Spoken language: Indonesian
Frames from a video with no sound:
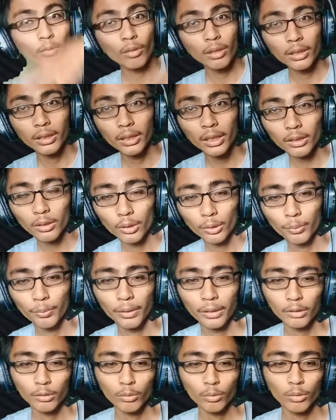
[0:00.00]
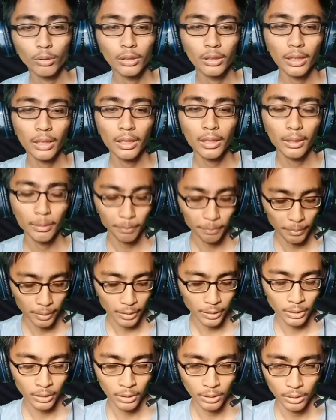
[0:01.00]
gue lihat loh waktu kita
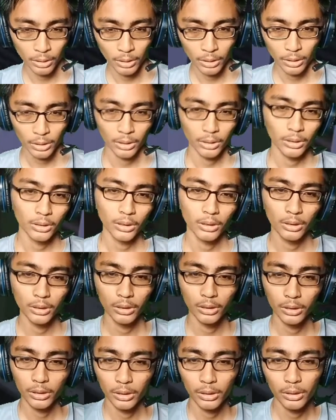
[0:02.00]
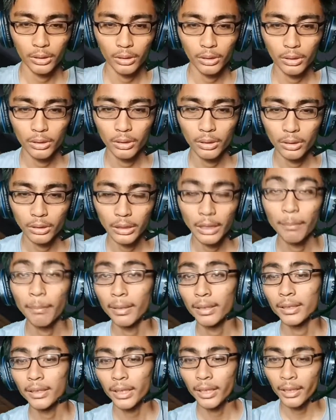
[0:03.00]
ngelemparin uh, eh, jam
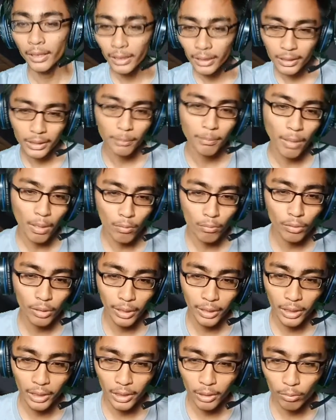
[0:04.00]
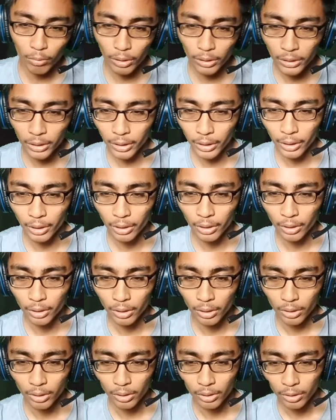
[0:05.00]
alien eh ini baru kayaknya ini questnya deh
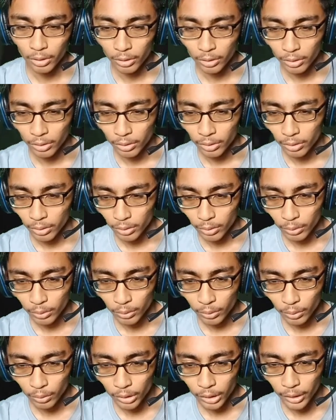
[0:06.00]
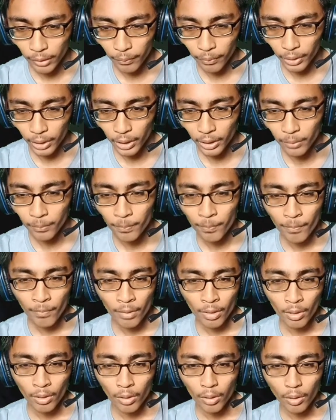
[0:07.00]
oh, gede bilang ya.
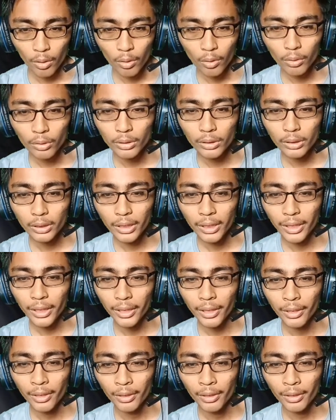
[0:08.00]
oke okay.